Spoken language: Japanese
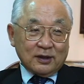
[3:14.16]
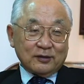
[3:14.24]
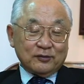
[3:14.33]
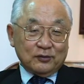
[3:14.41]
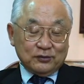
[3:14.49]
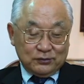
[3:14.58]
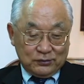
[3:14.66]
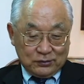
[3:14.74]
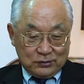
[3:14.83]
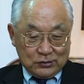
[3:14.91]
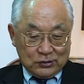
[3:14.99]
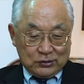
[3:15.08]
からそういう
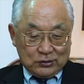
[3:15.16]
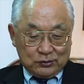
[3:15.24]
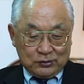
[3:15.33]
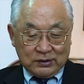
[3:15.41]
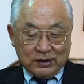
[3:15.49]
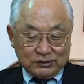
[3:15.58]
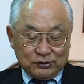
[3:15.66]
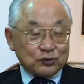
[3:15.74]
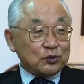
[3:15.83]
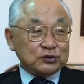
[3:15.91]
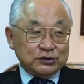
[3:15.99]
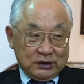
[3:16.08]
私の
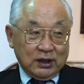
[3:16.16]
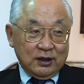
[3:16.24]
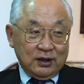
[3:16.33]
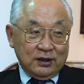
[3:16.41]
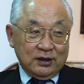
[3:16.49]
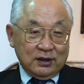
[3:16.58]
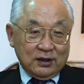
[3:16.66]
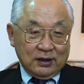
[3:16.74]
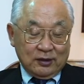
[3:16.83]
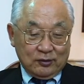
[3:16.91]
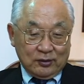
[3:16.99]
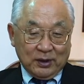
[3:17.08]
ところにね、
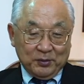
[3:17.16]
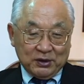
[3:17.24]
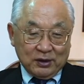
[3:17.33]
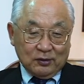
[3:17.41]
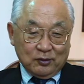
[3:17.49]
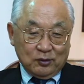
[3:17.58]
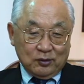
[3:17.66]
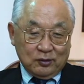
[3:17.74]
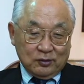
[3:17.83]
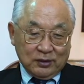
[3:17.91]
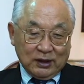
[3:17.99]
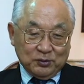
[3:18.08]
あの辞めて
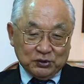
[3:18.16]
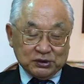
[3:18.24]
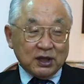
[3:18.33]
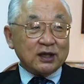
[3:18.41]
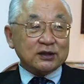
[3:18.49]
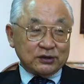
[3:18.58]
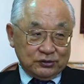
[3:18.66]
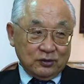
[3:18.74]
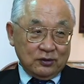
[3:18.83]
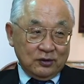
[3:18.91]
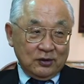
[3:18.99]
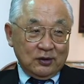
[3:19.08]
こう何もしてないでしょう
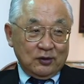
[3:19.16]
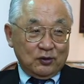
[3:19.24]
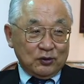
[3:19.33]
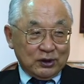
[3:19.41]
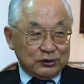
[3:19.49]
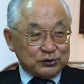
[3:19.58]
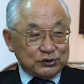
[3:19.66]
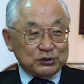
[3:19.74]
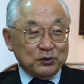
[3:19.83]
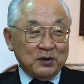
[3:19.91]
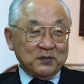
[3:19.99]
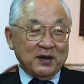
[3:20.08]
ほんでいつ
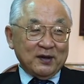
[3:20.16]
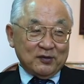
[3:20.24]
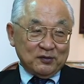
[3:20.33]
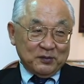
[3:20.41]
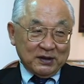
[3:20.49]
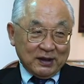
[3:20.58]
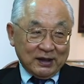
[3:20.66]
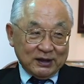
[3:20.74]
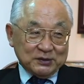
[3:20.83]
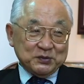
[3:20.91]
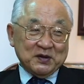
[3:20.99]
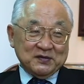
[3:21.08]
塩おっぱいするまた
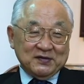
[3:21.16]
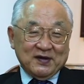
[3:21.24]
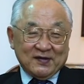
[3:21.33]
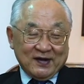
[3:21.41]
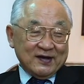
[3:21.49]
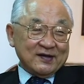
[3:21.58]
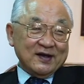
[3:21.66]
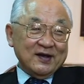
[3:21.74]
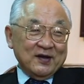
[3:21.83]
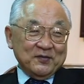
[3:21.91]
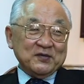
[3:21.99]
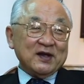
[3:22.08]
始めるんですかって
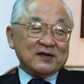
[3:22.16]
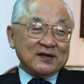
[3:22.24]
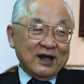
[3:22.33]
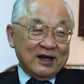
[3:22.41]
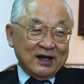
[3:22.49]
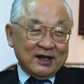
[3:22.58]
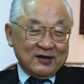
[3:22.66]
みんなあ